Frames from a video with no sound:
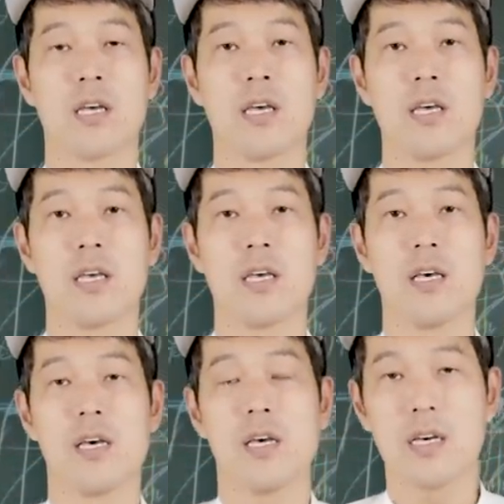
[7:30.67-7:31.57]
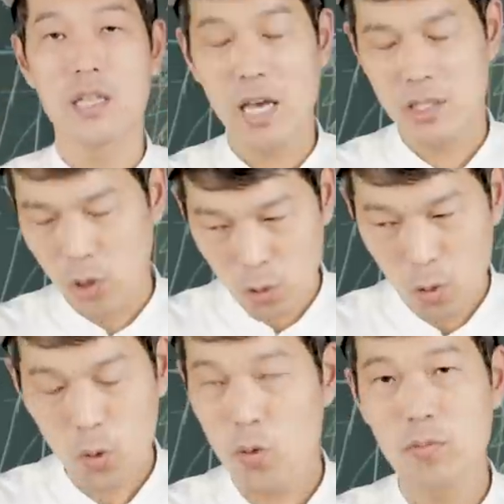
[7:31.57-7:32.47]
네? 근데
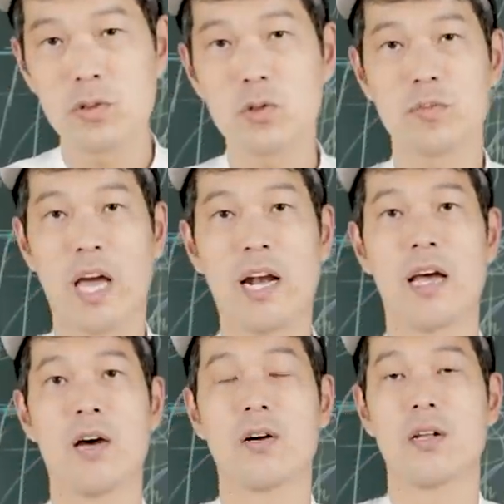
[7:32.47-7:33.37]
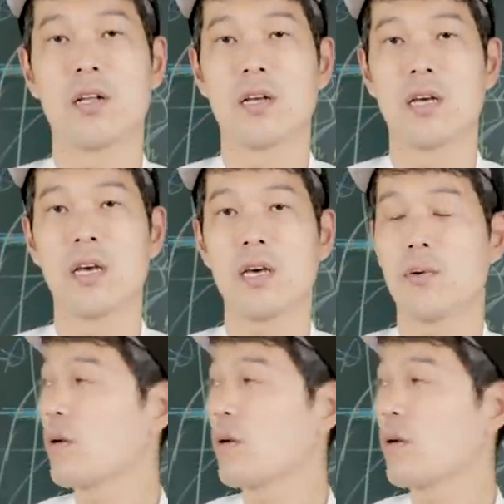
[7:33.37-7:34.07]
전공 공부는 좀 달라요. 네?